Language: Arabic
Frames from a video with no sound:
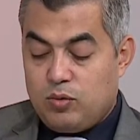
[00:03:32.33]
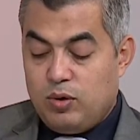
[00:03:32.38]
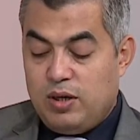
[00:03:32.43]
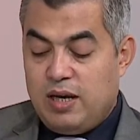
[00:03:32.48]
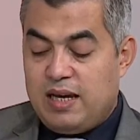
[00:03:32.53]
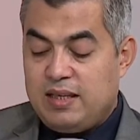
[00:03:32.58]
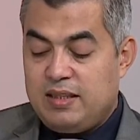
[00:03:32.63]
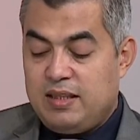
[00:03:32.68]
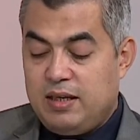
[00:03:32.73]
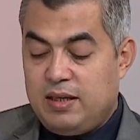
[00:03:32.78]

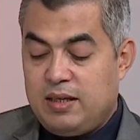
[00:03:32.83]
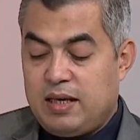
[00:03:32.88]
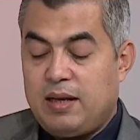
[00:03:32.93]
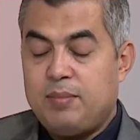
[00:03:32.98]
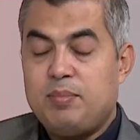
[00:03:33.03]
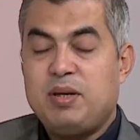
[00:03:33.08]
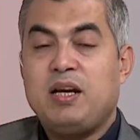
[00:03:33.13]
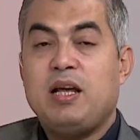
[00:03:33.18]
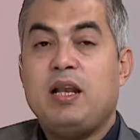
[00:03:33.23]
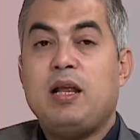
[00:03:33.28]
كل قد ايه؟
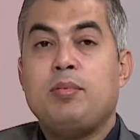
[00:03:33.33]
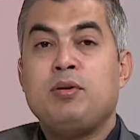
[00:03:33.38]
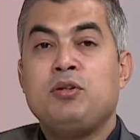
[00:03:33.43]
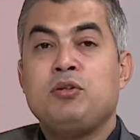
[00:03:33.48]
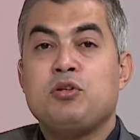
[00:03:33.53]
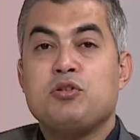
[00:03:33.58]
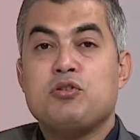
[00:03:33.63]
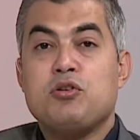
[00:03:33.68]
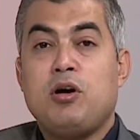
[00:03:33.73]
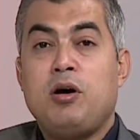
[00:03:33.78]
يعني بتجيلها
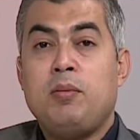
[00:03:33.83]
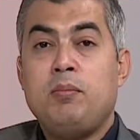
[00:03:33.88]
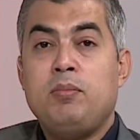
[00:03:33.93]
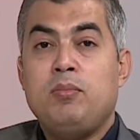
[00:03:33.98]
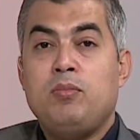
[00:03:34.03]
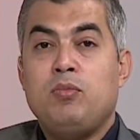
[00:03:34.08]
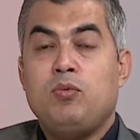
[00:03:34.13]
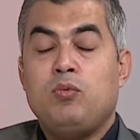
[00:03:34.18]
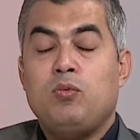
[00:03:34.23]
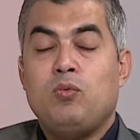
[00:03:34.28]

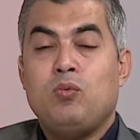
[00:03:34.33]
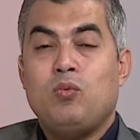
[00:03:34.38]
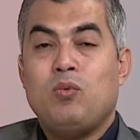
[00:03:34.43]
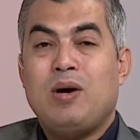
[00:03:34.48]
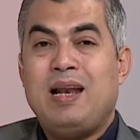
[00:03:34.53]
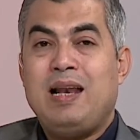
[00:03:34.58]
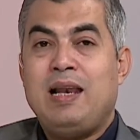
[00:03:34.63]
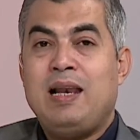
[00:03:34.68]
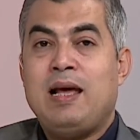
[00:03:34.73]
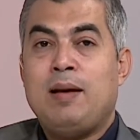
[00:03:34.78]
بانتظام
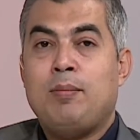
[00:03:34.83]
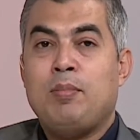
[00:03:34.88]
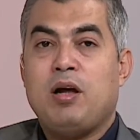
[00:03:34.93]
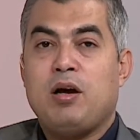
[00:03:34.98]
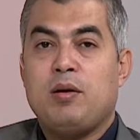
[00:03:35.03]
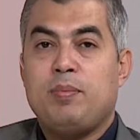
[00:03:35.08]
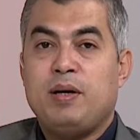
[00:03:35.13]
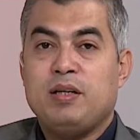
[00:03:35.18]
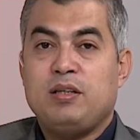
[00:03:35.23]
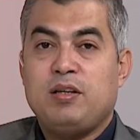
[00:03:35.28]
ولا
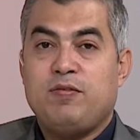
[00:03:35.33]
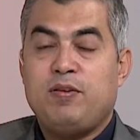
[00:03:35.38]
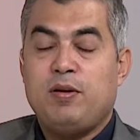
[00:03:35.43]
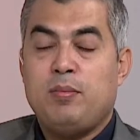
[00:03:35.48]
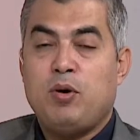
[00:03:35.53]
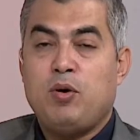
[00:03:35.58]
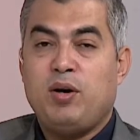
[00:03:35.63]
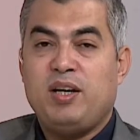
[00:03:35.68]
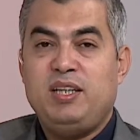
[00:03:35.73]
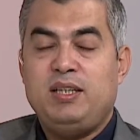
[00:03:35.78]
ملخبطه في
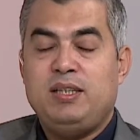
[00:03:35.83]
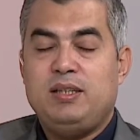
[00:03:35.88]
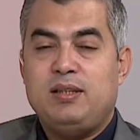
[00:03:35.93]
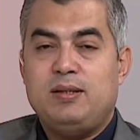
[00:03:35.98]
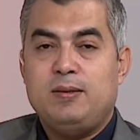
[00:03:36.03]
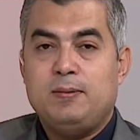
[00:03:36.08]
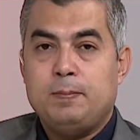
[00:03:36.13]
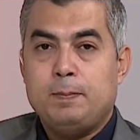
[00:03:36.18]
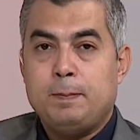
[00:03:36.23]
المواعيد؟